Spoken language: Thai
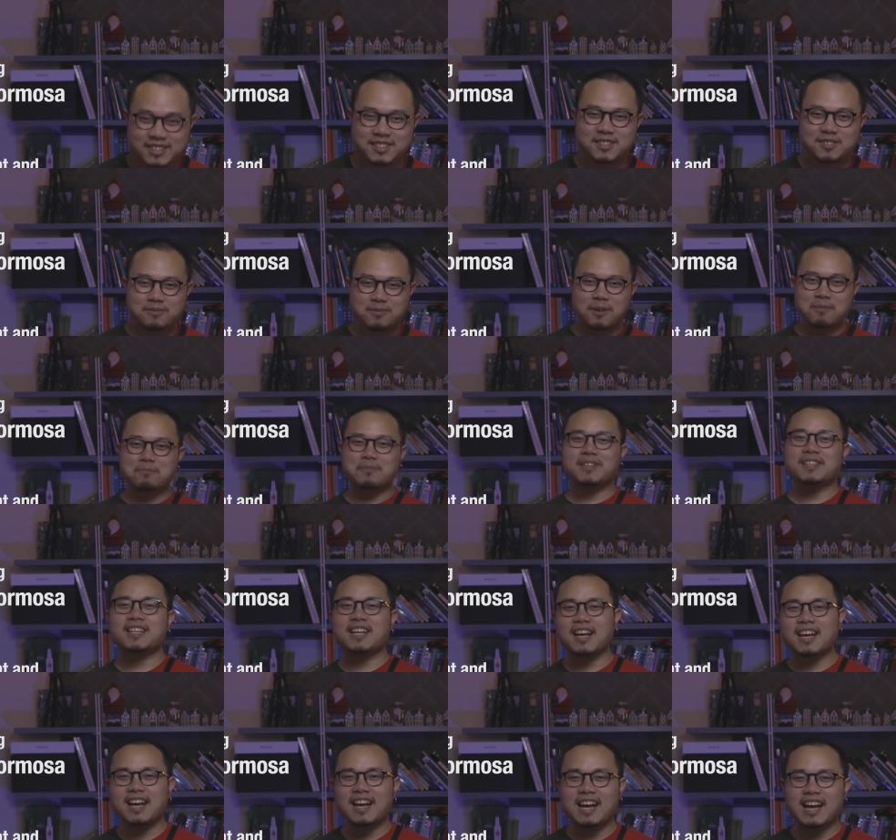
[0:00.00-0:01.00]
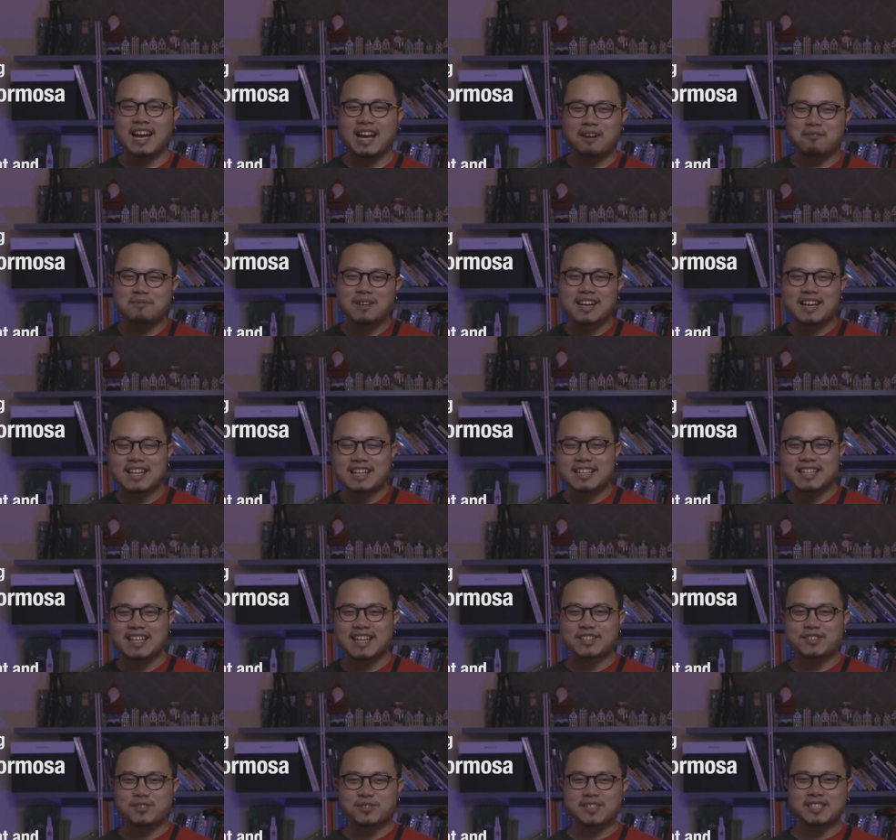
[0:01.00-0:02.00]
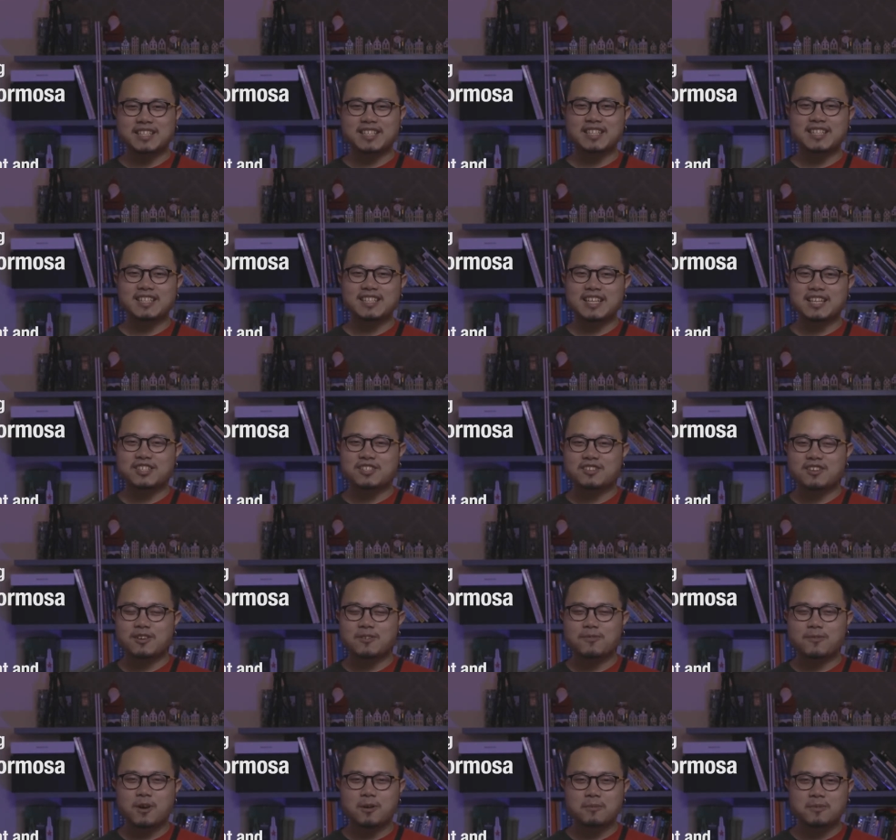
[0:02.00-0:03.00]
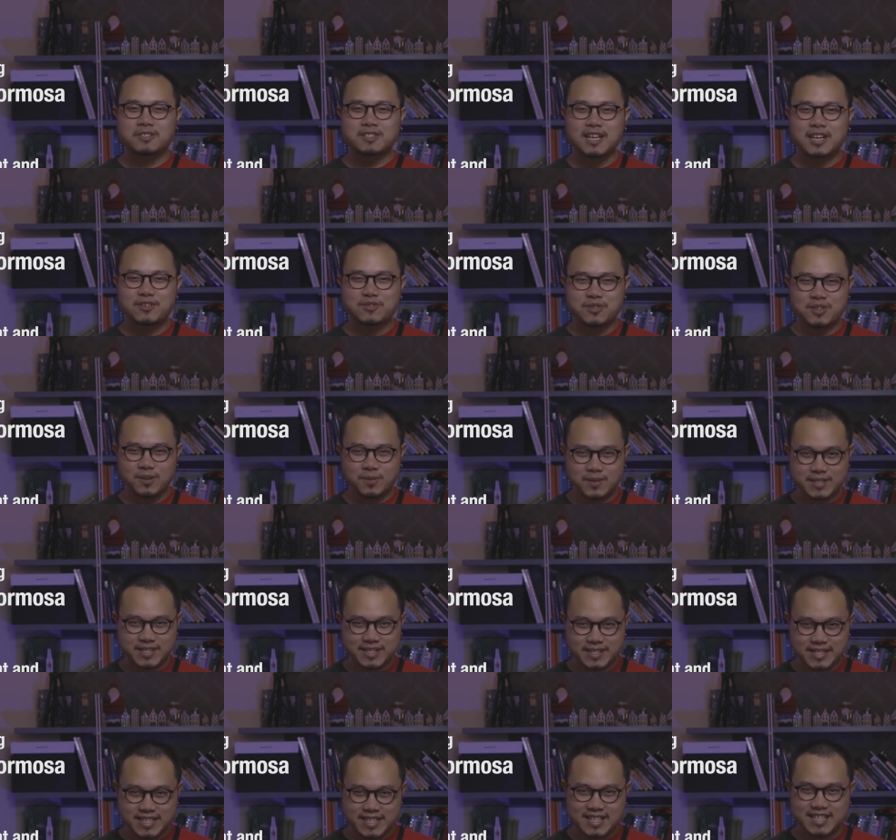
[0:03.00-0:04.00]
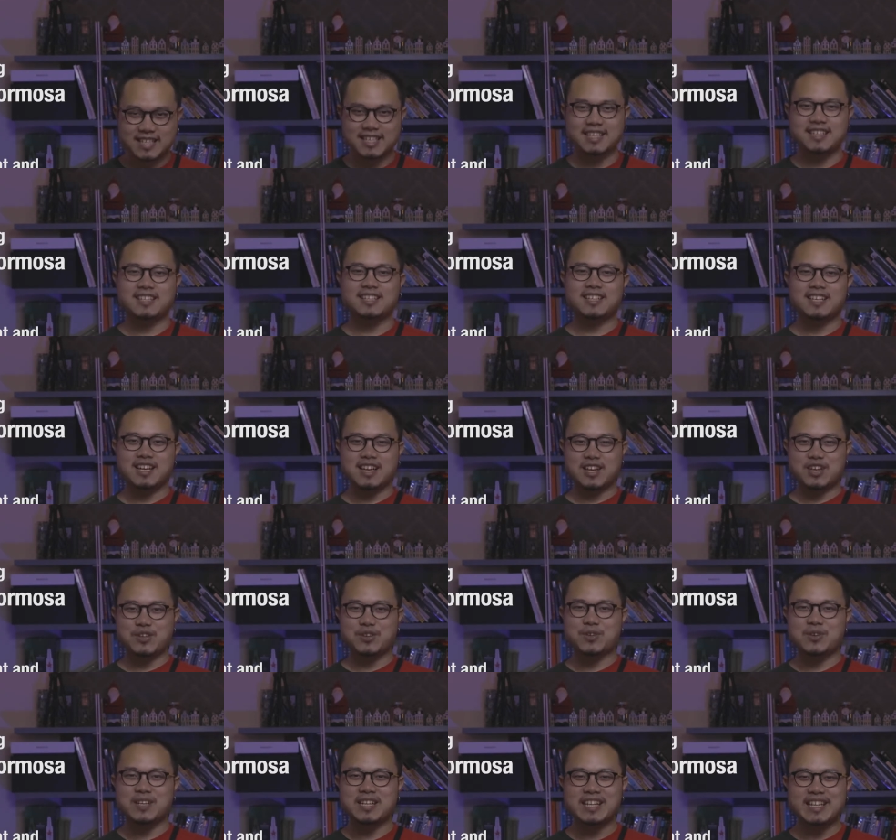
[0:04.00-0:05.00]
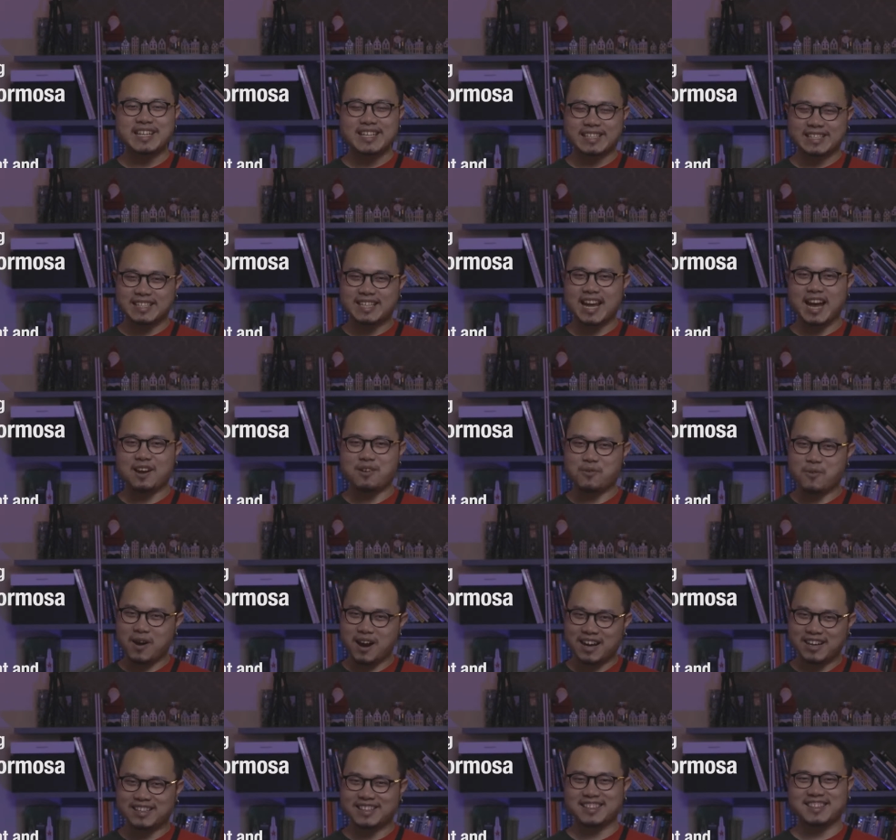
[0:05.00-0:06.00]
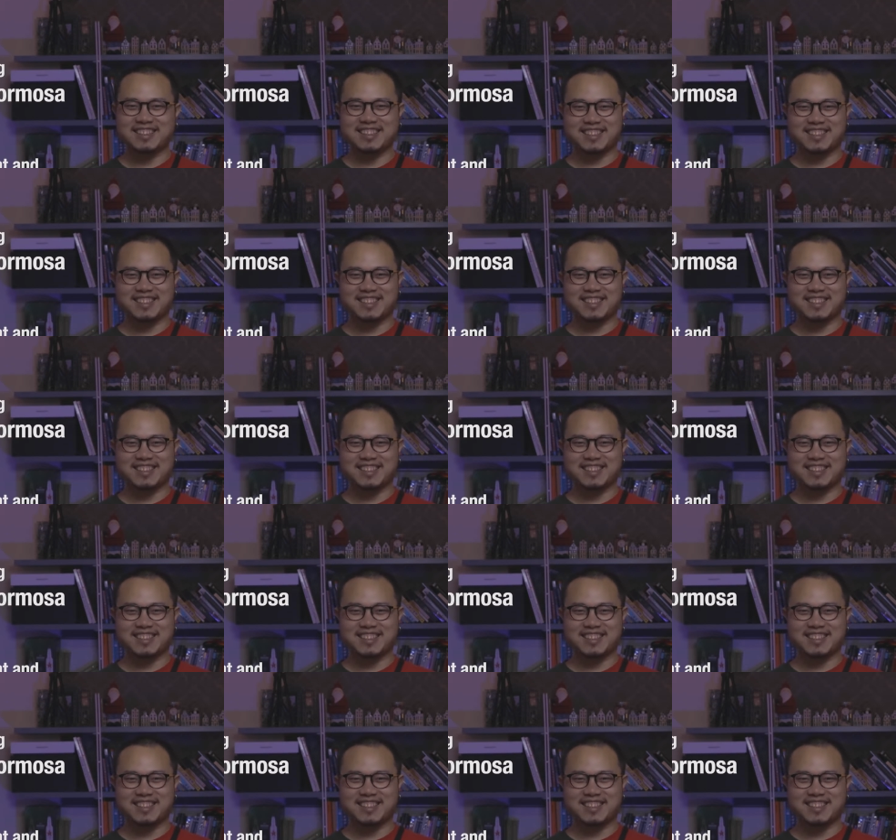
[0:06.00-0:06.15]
ชื่อฟอปปี้นะครับเรียนอยู่ที่ National Formosa University อยู่หลินไต้หวัน